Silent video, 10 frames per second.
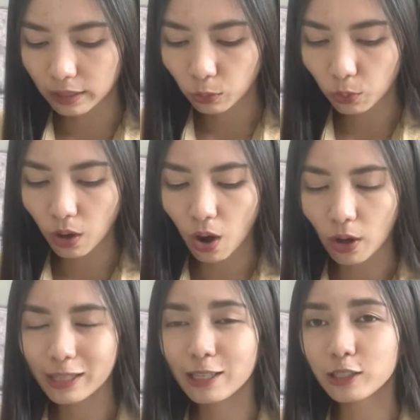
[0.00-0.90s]
อันดูก่อ
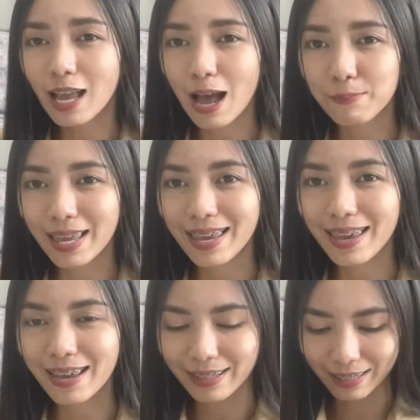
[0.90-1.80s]
นเดี๋ยวเราจะทำเอ
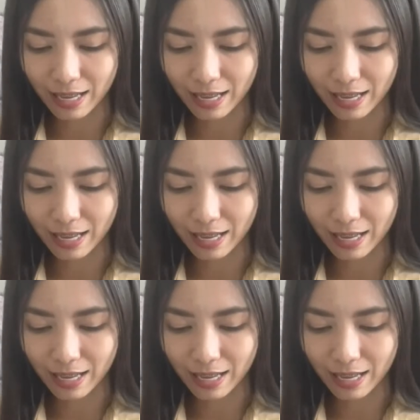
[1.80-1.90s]
ง